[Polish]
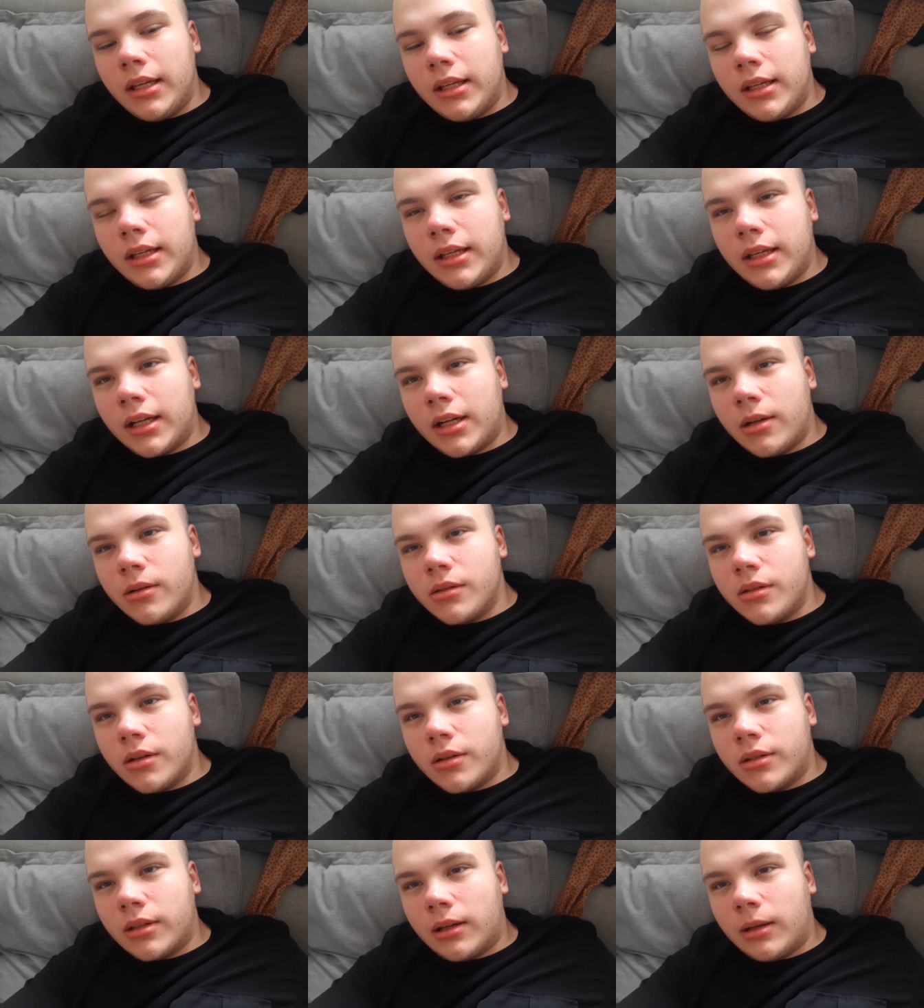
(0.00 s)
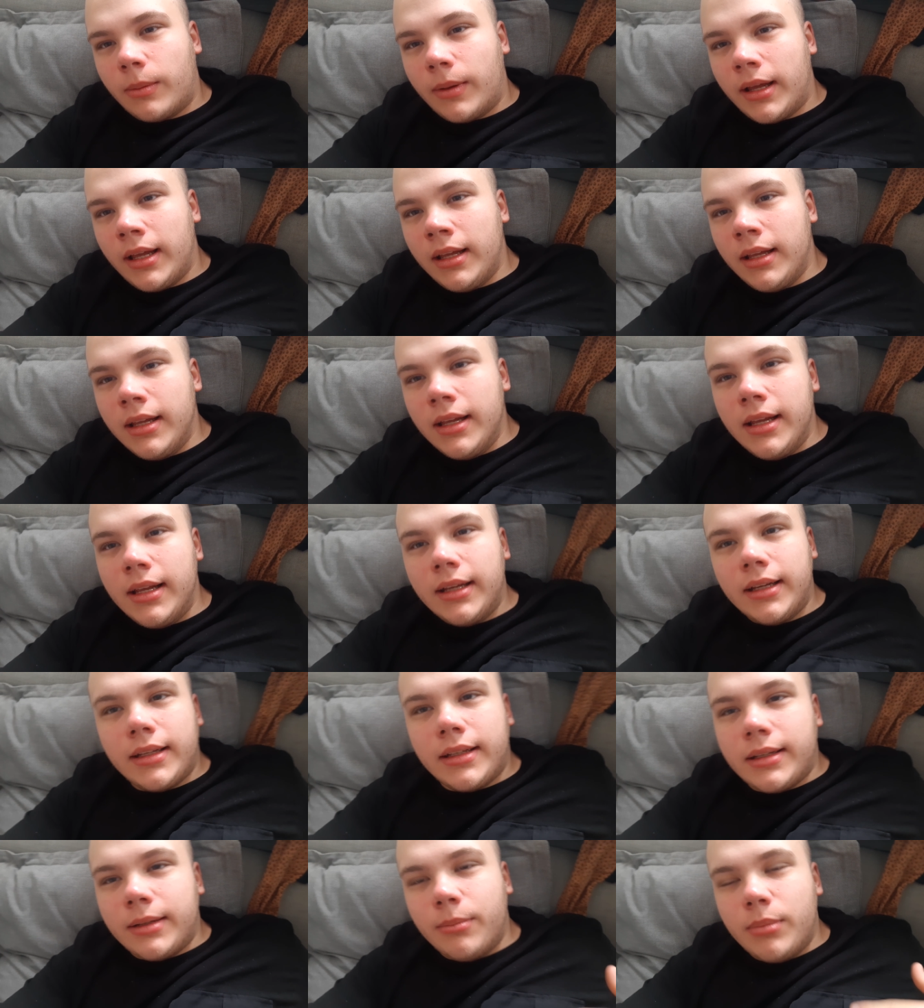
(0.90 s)
y, jakąś osobę
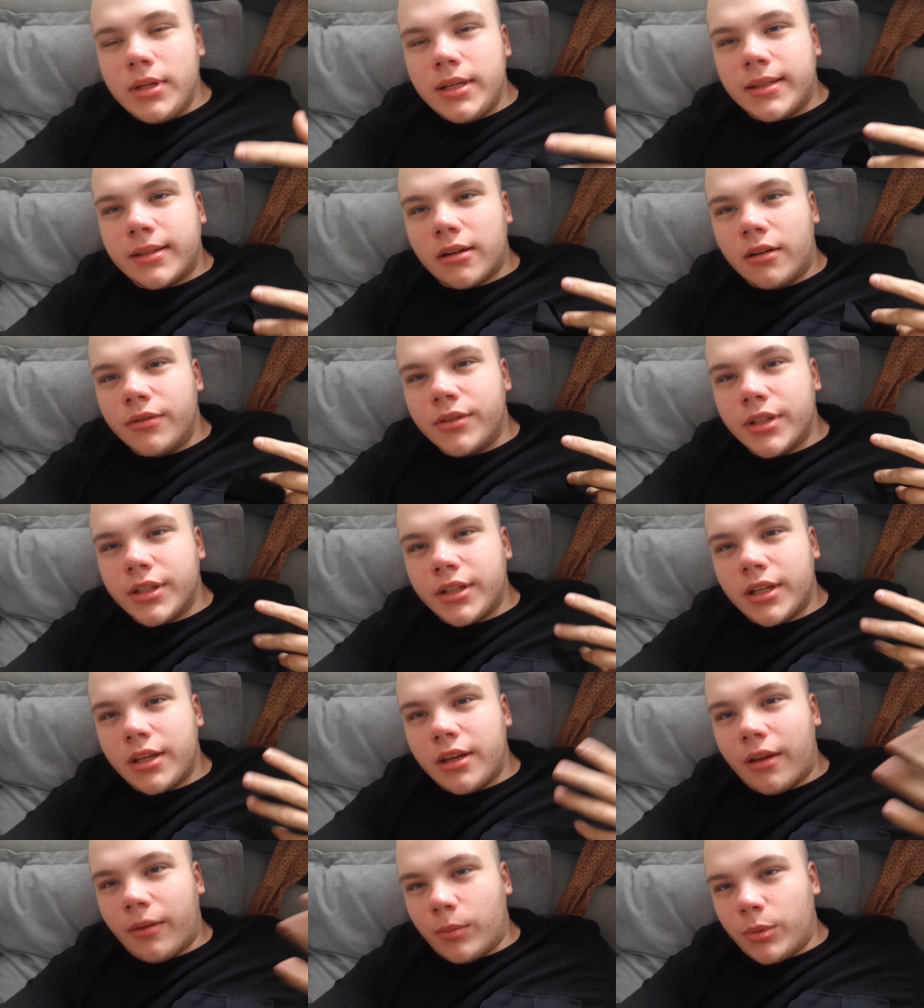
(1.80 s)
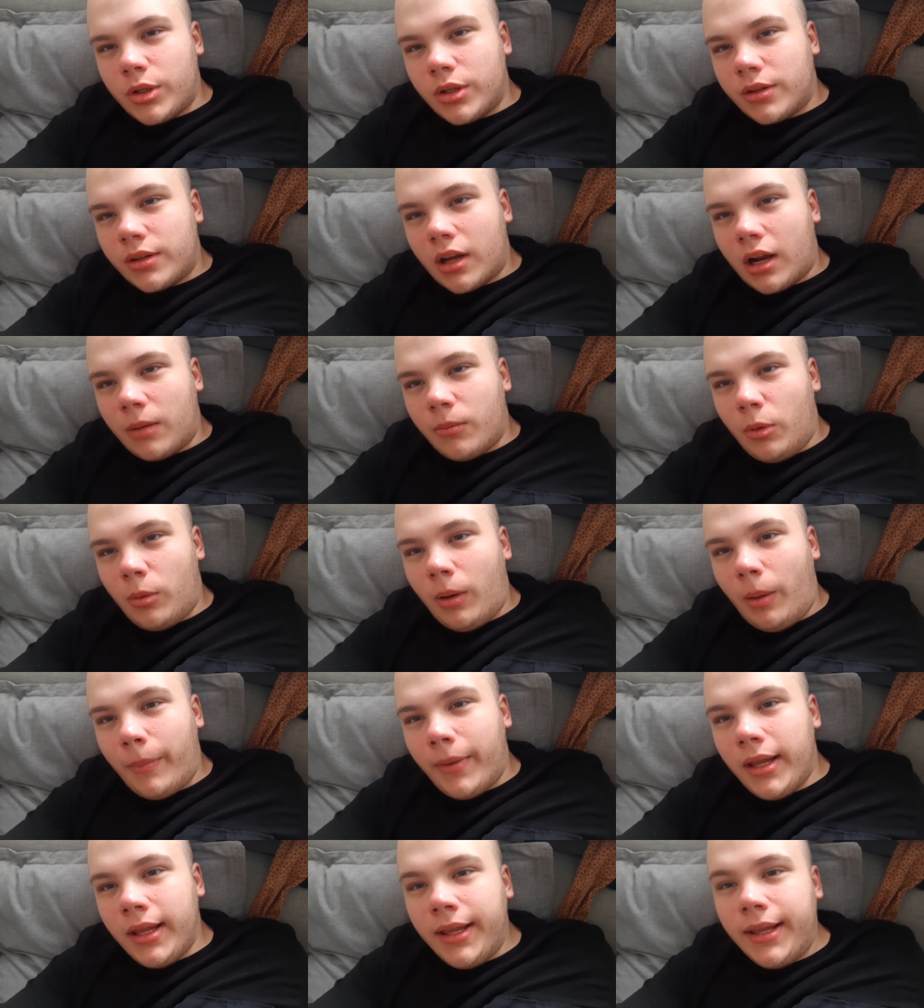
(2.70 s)
y, bliską, w sensie, nie wiem, siostrę albo
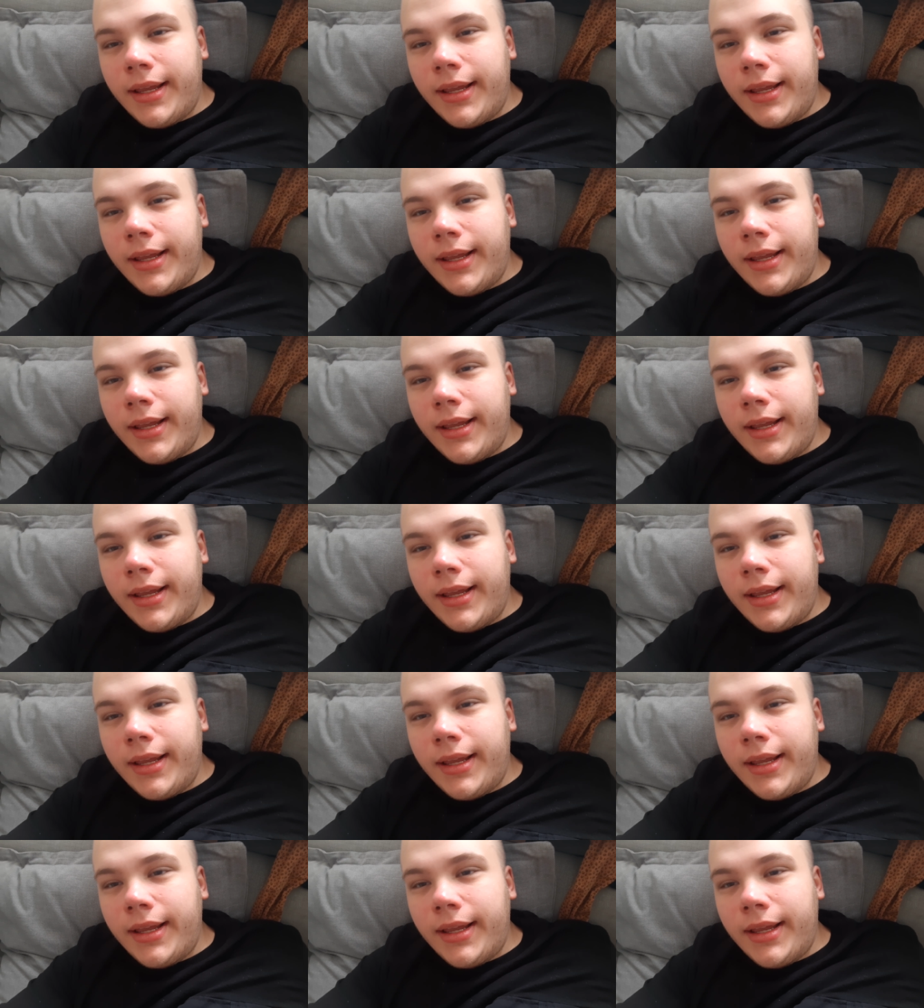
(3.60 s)
mamę